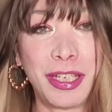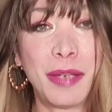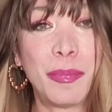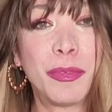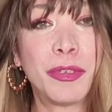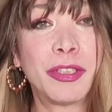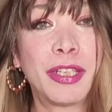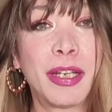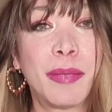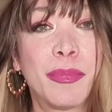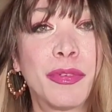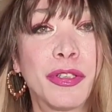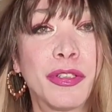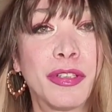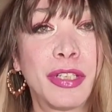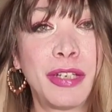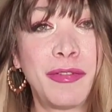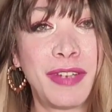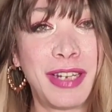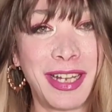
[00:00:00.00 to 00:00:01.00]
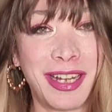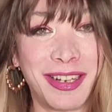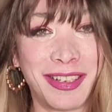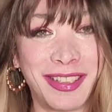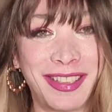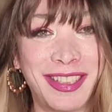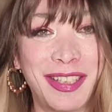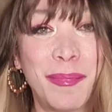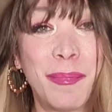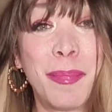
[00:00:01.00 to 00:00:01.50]
potrebbero
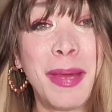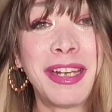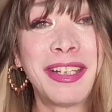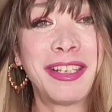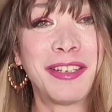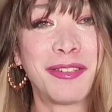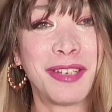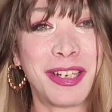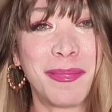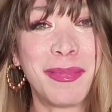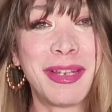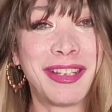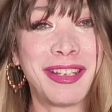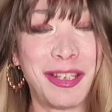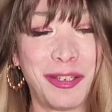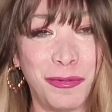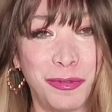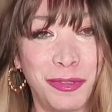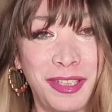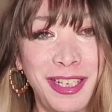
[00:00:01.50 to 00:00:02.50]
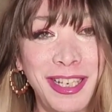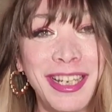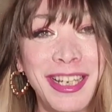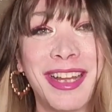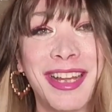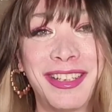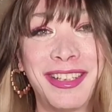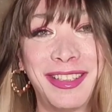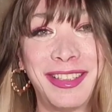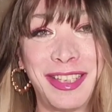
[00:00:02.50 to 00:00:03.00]
rivelarsi particolarmente utili,
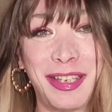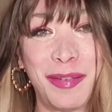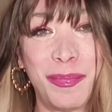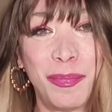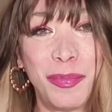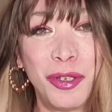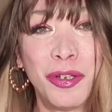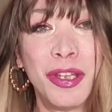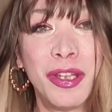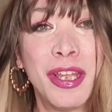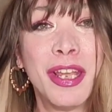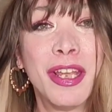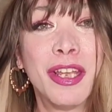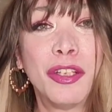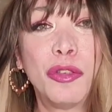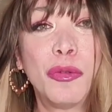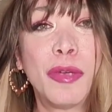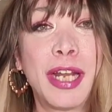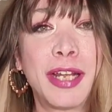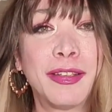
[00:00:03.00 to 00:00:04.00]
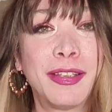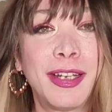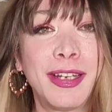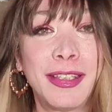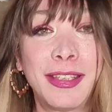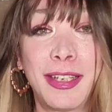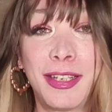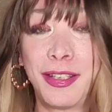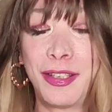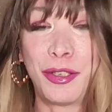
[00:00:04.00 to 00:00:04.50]
ad esempio, durante la
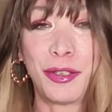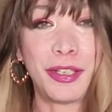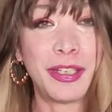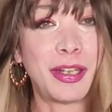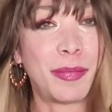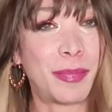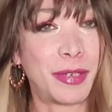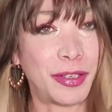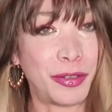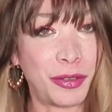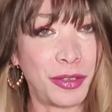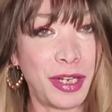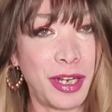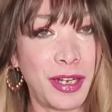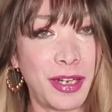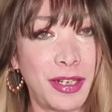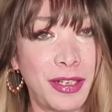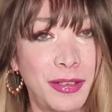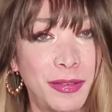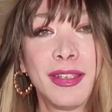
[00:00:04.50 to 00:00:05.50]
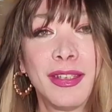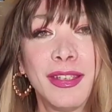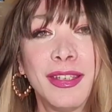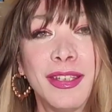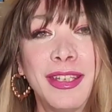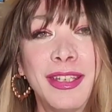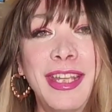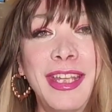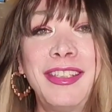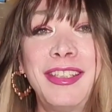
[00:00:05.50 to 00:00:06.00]
selezione del personale.
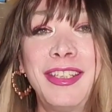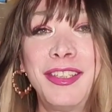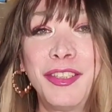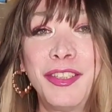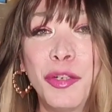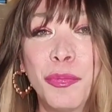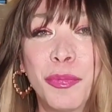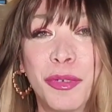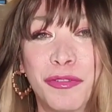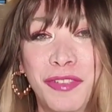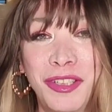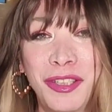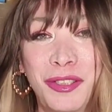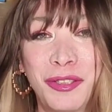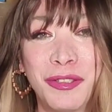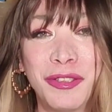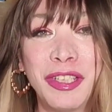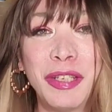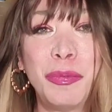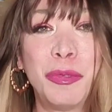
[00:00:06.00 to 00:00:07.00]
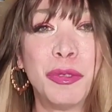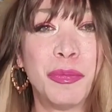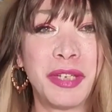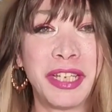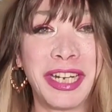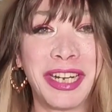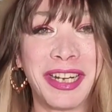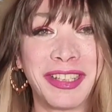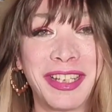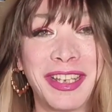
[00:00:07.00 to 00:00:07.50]
Esistono professioni più
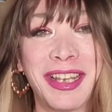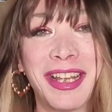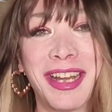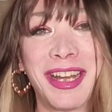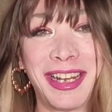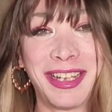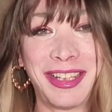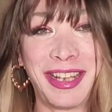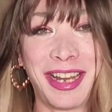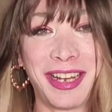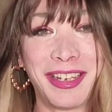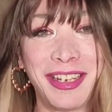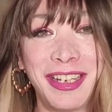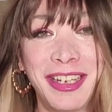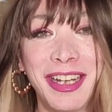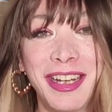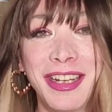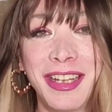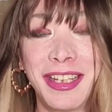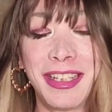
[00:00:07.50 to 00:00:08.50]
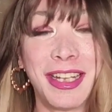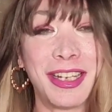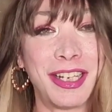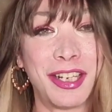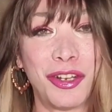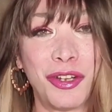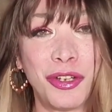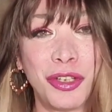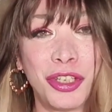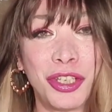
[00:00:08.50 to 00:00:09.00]
mirate alla tecnica ed alla
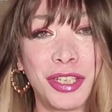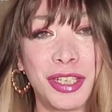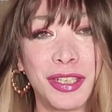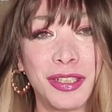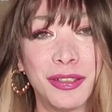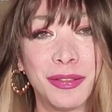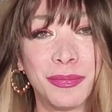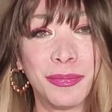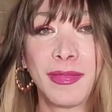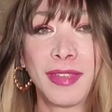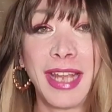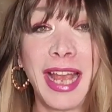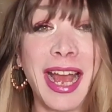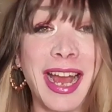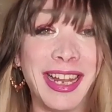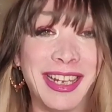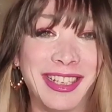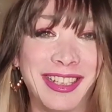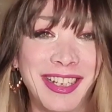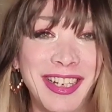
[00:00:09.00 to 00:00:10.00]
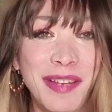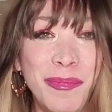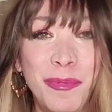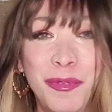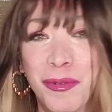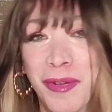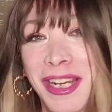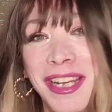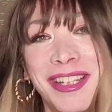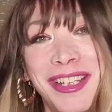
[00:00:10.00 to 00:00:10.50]
logica, altre più
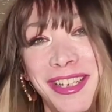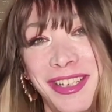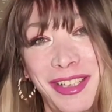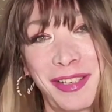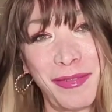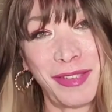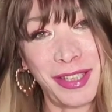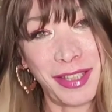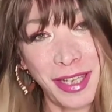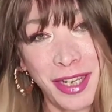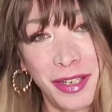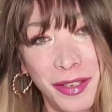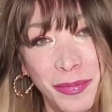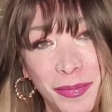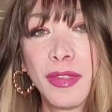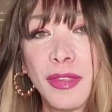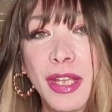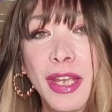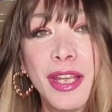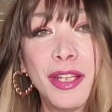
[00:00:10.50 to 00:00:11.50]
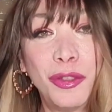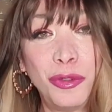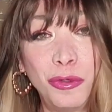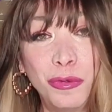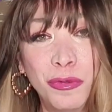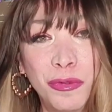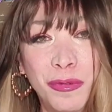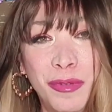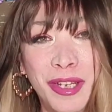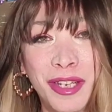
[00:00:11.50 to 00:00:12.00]
alla creatività.
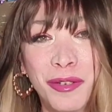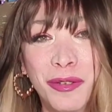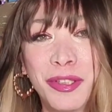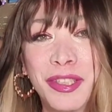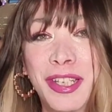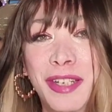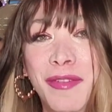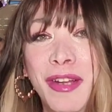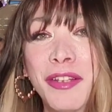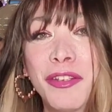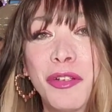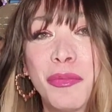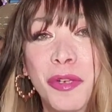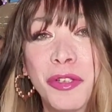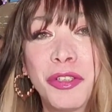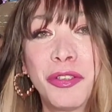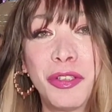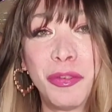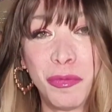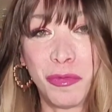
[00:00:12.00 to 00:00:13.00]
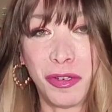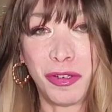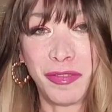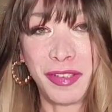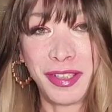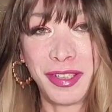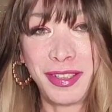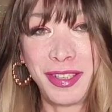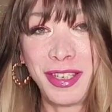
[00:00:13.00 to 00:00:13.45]
Dunque, osservando il modo di muoversi,